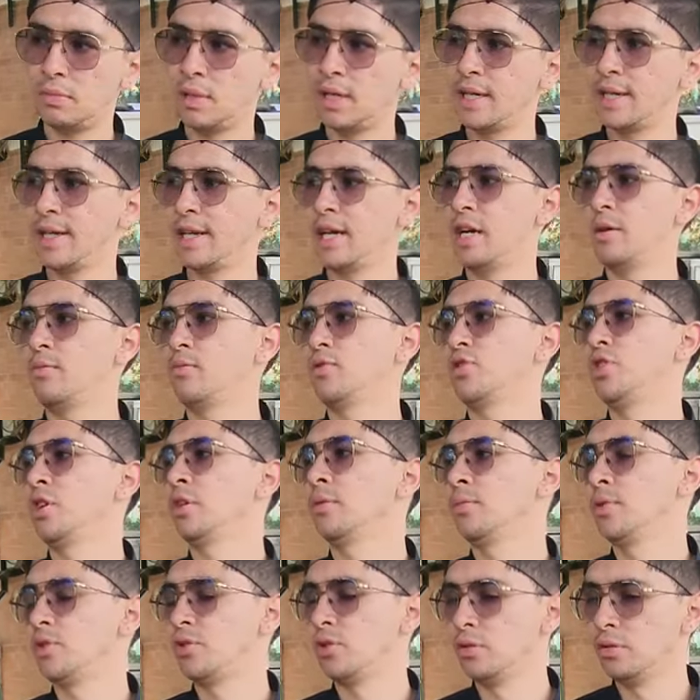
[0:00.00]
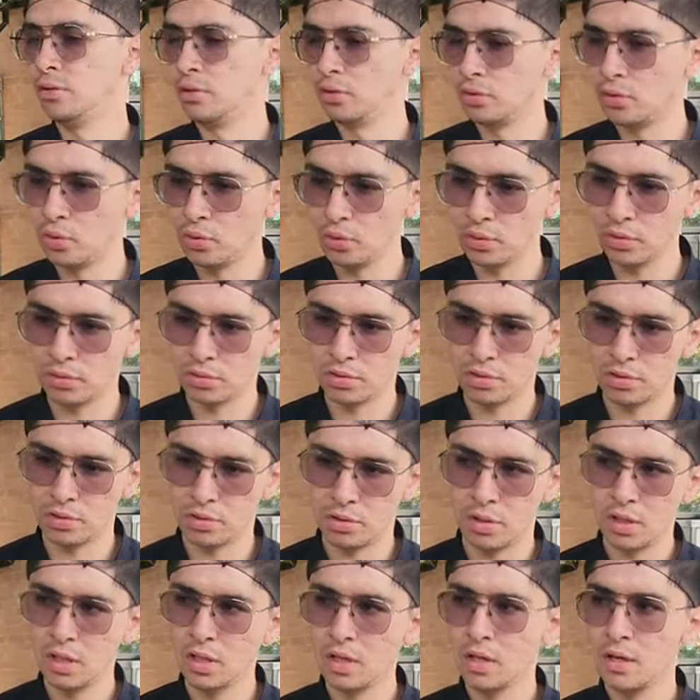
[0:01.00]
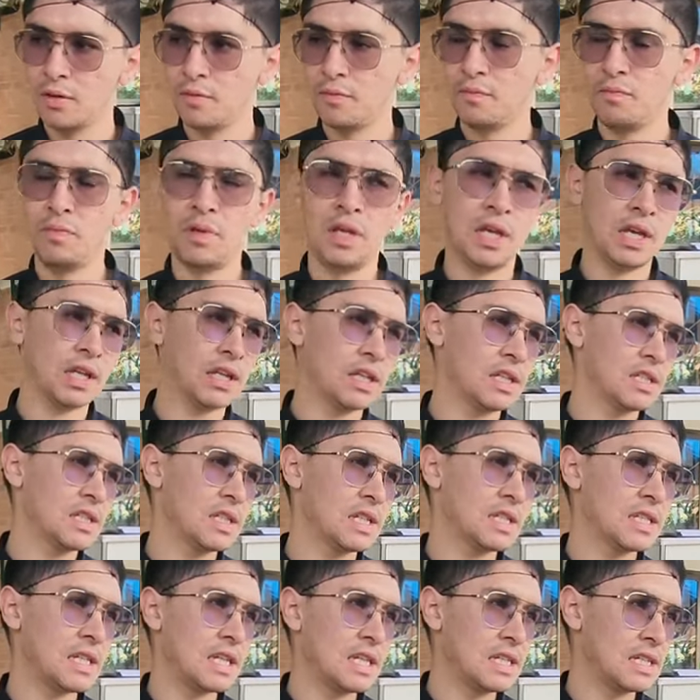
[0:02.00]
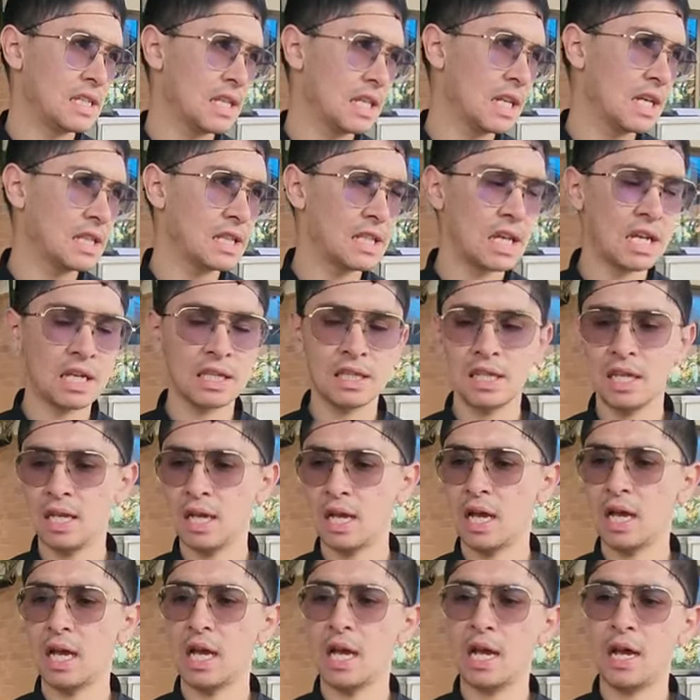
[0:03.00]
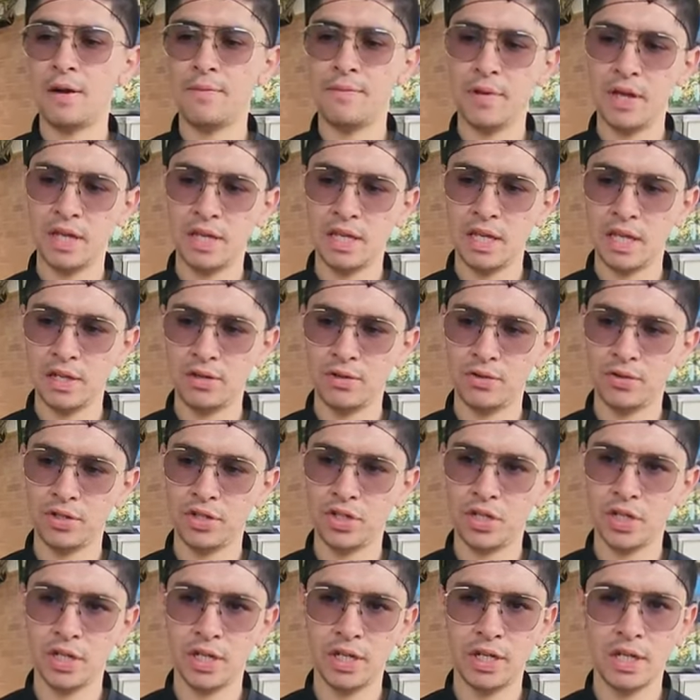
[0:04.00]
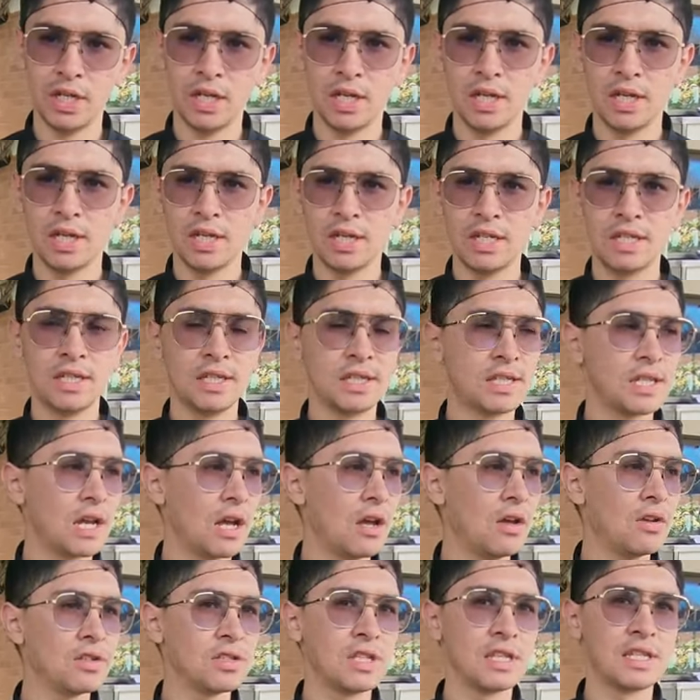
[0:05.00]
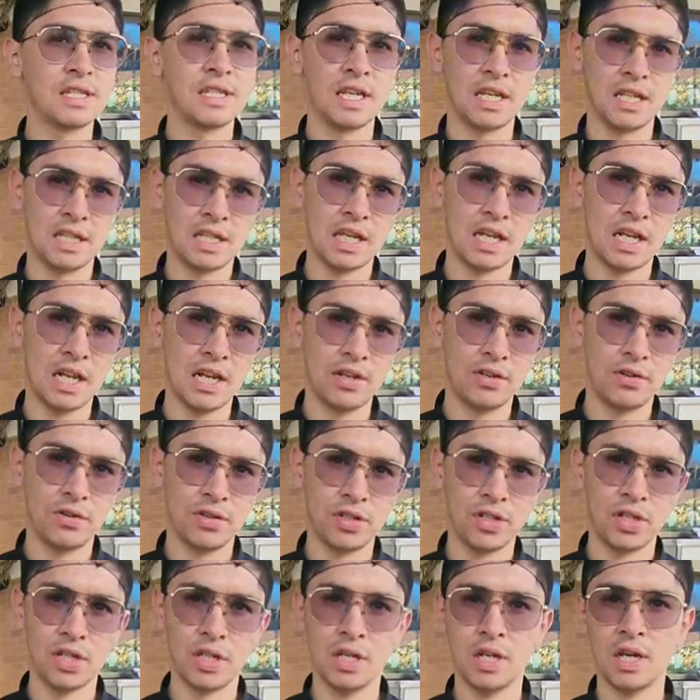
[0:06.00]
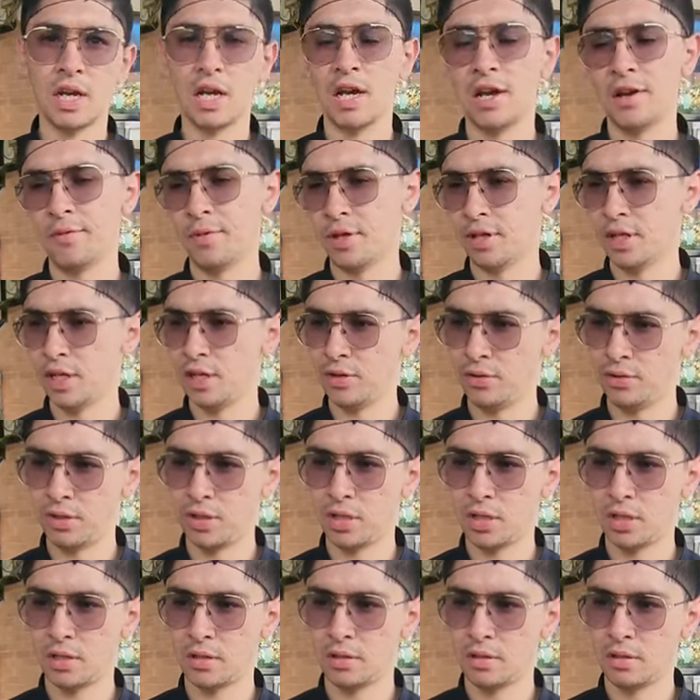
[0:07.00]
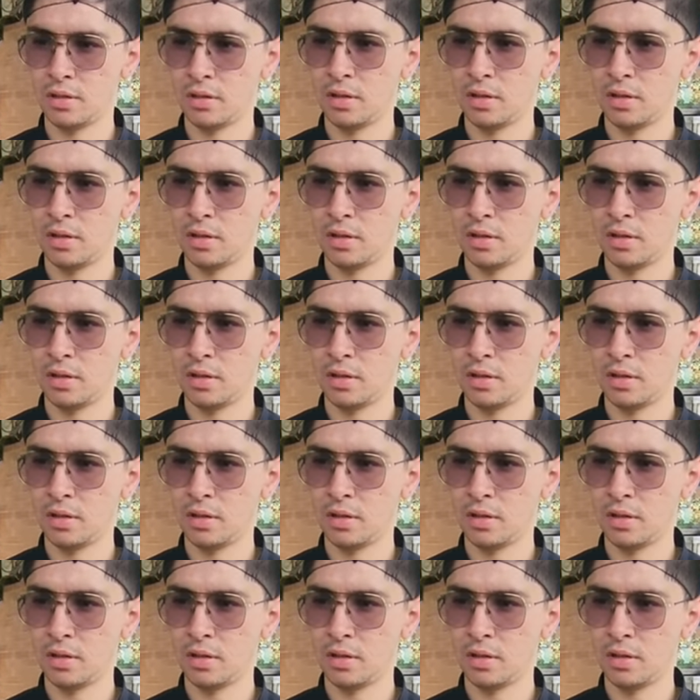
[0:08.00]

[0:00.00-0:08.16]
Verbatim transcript: manejamos servicios nocturnos. Viernes de 6 de la tarde a medianoche y sábados de 7 de la noche a medianoche.